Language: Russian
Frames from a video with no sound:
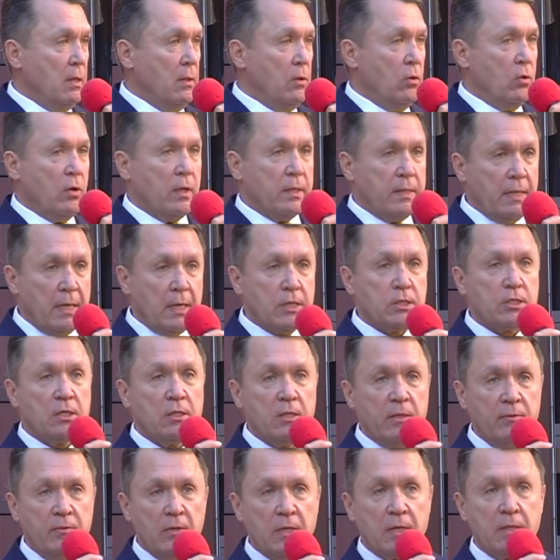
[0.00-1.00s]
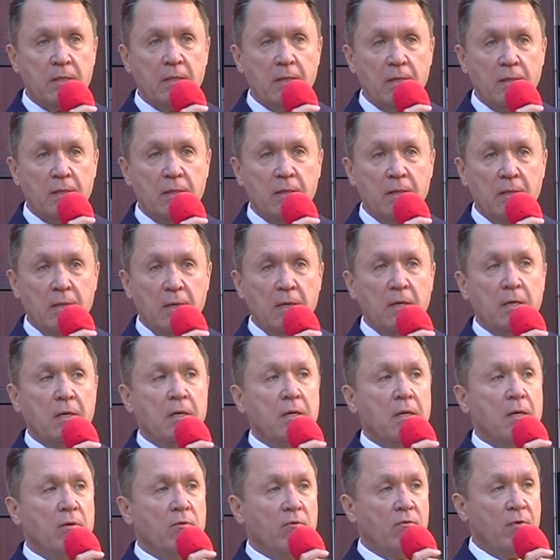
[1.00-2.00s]
Ну а дальше, наверное,
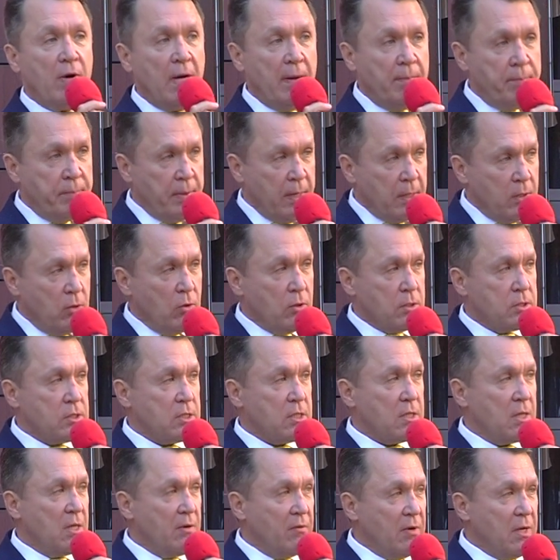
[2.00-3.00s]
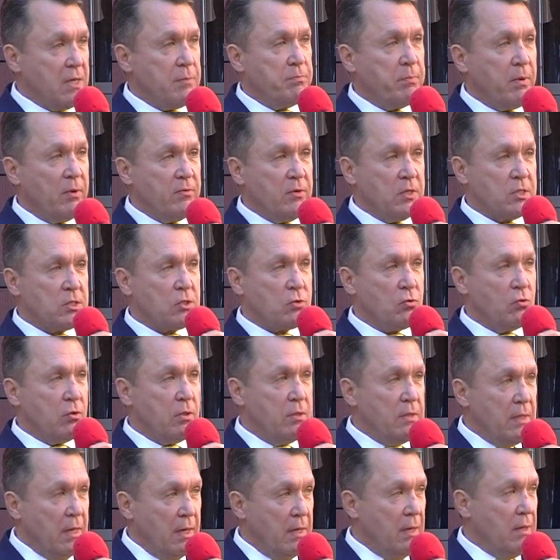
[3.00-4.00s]
вам придется давать повестку
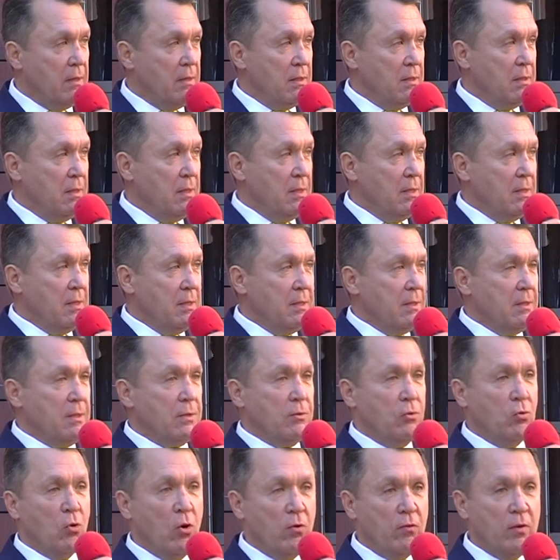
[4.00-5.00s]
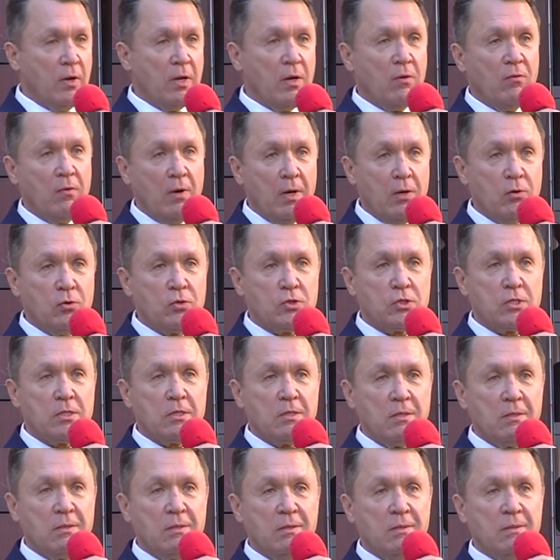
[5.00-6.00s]
дня – новой
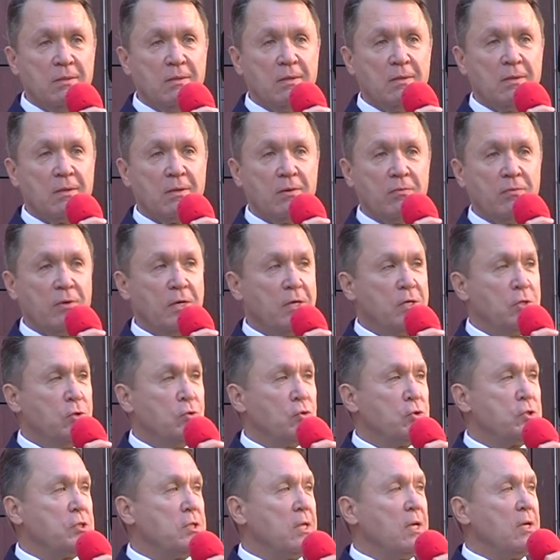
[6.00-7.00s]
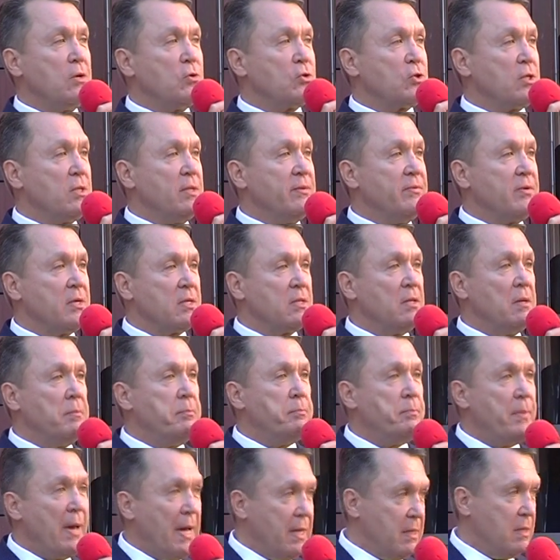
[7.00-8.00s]
революции, индустрии уже, наверное,
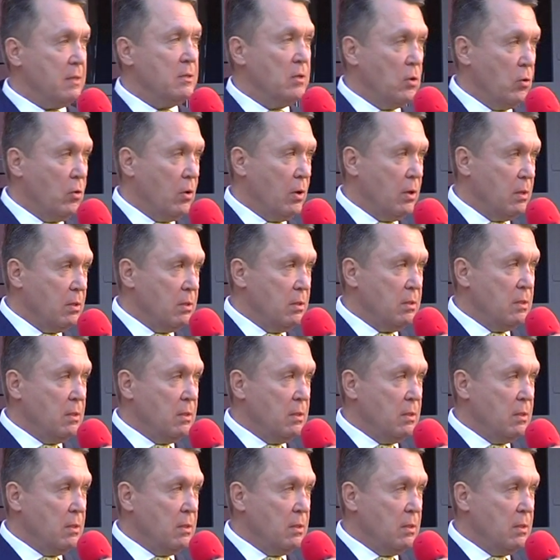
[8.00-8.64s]
5.0.